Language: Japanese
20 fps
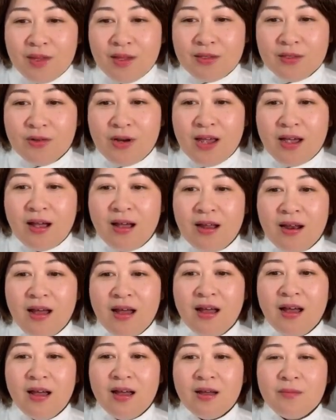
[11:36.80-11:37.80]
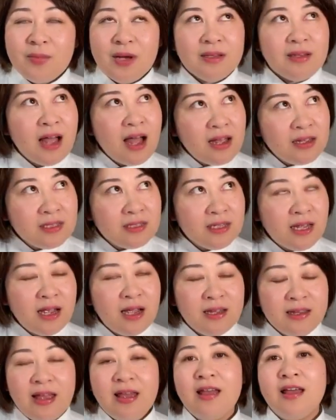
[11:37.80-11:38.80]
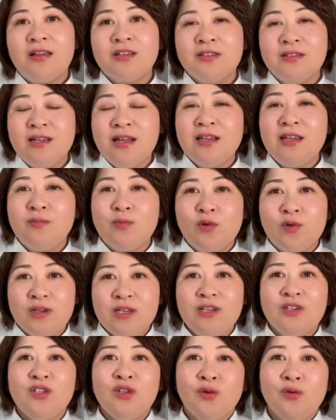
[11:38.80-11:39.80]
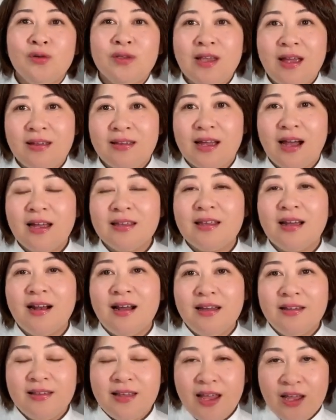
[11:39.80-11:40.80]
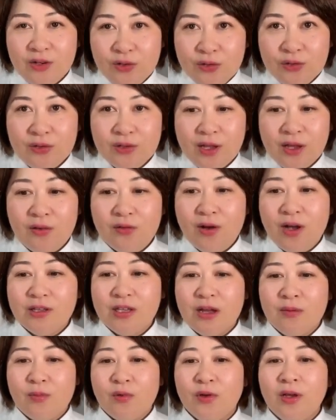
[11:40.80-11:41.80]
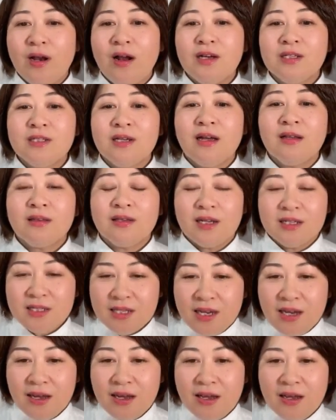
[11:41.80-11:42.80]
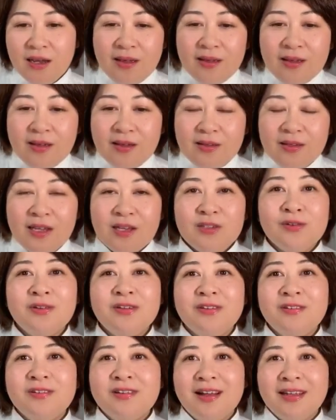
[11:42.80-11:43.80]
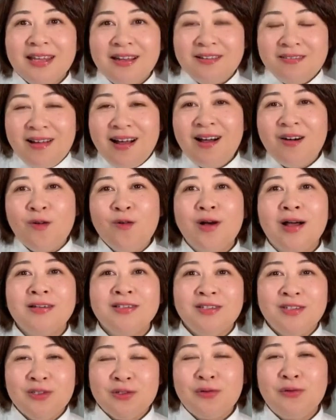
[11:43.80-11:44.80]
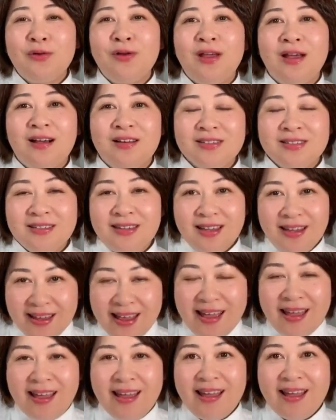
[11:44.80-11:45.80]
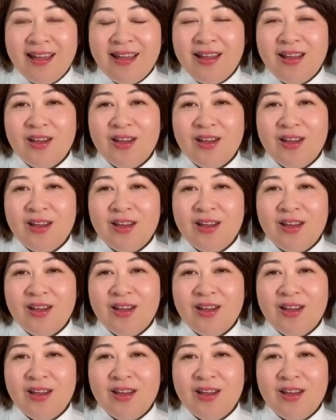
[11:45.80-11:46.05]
それから、まあ、男性ですでにもう飲食店で働いているっていう方もいらっしゃったし、でそういう方はお菓子作りが好きで